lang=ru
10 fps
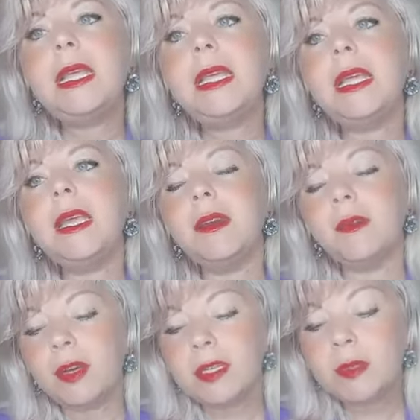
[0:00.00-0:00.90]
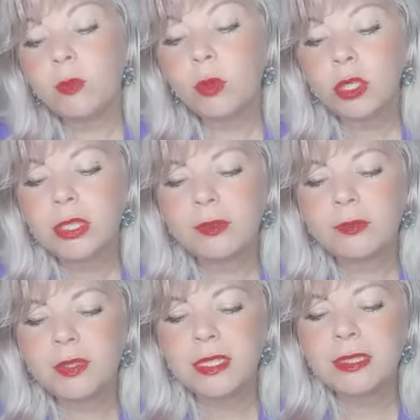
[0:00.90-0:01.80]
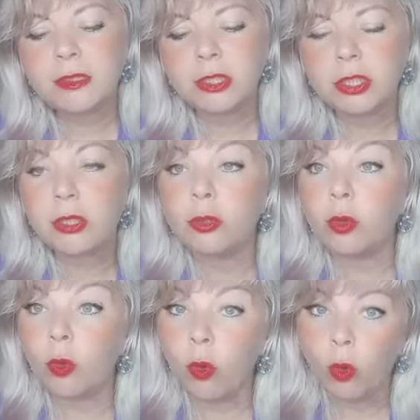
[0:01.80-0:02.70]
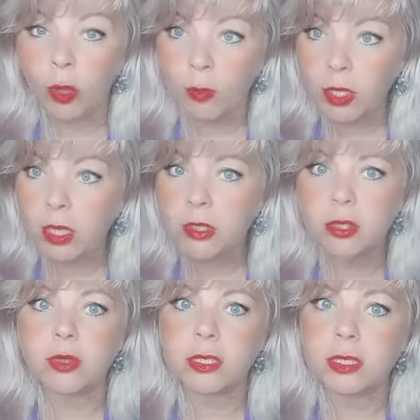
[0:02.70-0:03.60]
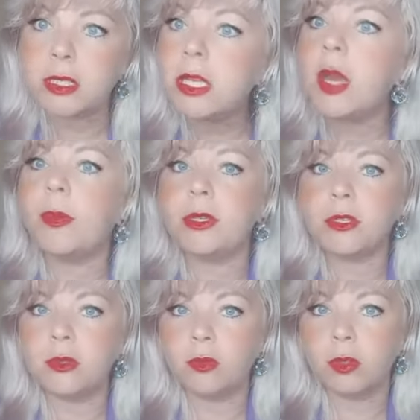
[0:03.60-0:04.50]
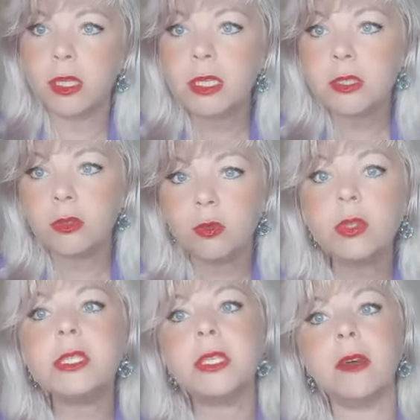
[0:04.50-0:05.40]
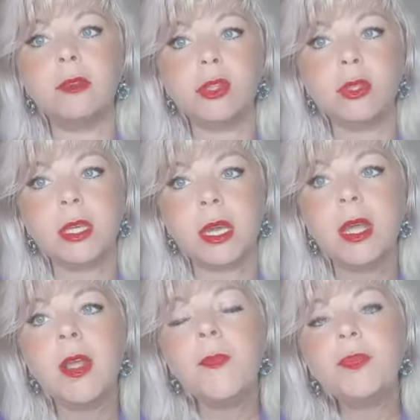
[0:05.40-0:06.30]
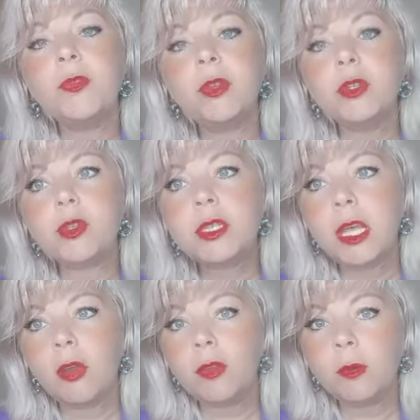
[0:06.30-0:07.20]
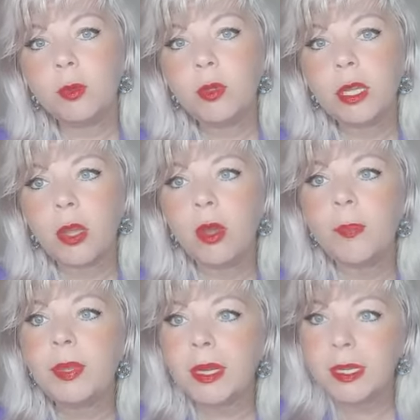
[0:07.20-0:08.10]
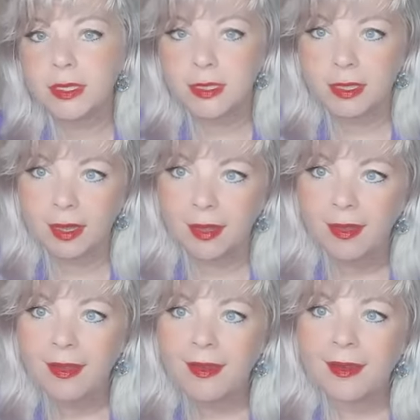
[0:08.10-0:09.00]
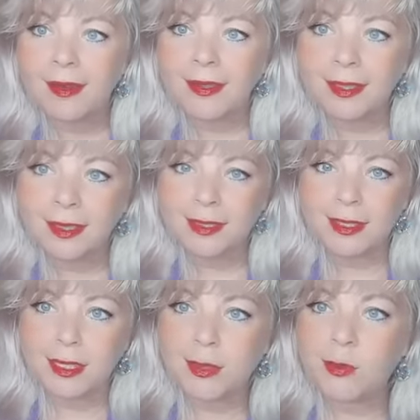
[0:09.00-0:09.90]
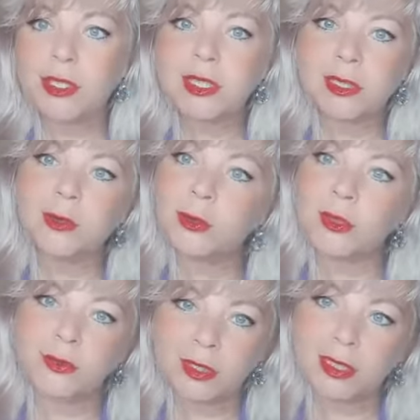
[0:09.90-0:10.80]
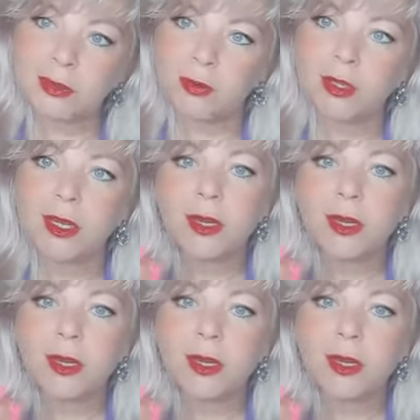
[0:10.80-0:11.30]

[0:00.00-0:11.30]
и, возможно, вы слышали другое мнение, еще раз, не претендую на истину, но из того, что я вижу, знаю, наблюдаю, опираясь на э, таких, знаете, мастодонтов, таких вот